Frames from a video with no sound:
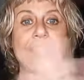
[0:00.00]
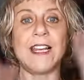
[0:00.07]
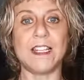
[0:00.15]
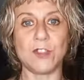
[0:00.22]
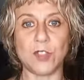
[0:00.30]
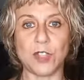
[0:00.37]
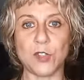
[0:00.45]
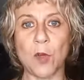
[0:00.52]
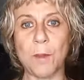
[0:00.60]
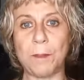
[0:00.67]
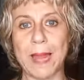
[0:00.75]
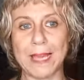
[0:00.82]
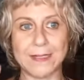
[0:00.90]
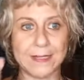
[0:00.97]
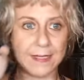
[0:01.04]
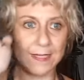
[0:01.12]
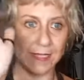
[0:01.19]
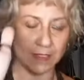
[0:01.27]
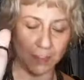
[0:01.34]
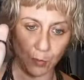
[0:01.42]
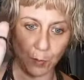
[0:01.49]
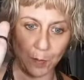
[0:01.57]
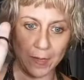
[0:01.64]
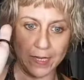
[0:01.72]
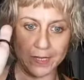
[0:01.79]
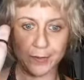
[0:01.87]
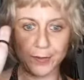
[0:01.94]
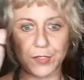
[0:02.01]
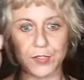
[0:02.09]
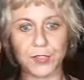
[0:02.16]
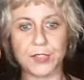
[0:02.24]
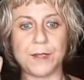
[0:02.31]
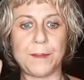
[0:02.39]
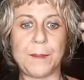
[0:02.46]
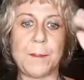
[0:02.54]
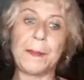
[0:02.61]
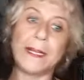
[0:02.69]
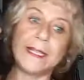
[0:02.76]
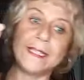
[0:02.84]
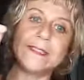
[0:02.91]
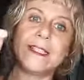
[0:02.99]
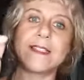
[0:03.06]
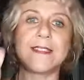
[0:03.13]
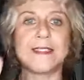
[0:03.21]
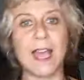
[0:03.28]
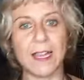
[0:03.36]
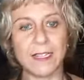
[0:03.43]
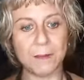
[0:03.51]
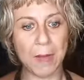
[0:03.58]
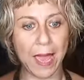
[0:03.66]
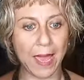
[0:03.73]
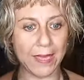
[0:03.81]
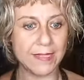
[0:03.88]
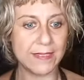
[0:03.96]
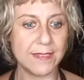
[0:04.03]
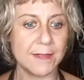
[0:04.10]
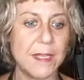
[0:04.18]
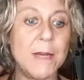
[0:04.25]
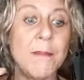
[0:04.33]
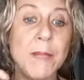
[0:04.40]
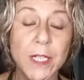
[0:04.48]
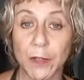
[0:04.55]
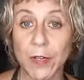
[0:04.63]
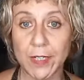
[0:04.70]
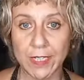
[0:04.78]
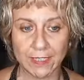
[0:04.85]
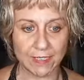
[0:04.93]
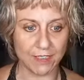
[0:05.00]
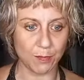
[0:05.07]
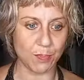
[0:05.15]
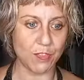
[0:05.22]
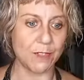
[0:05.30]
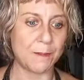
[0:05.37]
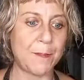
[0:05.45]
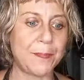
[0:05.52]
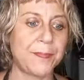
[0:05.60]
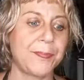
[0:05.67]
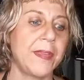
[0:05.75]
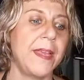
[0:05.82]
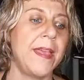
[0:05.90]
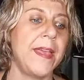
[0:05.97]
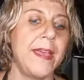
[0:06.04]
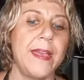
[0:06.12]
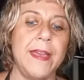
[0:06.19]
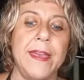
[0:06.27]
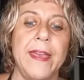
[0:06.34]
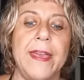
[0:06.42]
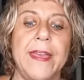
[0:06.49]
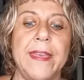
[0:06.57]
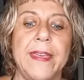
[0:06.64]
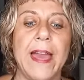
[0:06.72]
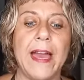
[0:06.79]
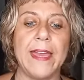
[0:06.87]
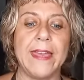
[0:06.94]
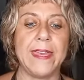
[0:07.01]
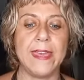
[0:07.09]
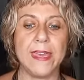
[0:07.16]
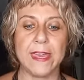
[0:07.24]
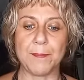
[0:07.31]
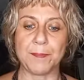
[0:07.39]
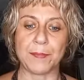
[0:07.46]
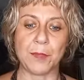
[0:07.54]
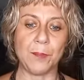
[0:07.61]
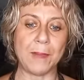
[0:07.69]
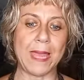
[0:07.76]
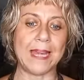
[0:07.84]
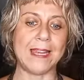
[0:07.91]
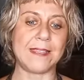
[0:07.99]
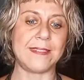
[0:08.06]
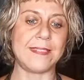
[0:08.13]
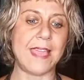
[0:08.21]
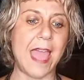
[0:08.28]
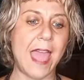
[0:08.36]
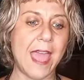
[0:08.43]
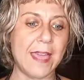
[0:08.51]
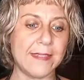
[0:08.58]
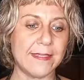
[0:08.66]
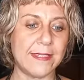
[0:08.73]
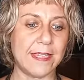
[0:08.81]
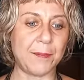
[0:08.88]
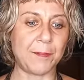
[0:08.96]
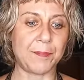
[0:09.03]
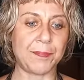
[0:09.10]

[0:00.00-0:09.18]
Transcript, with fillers: relações complexas entre humanos, plantas, animais e micro-organismos. E aí, um BLSS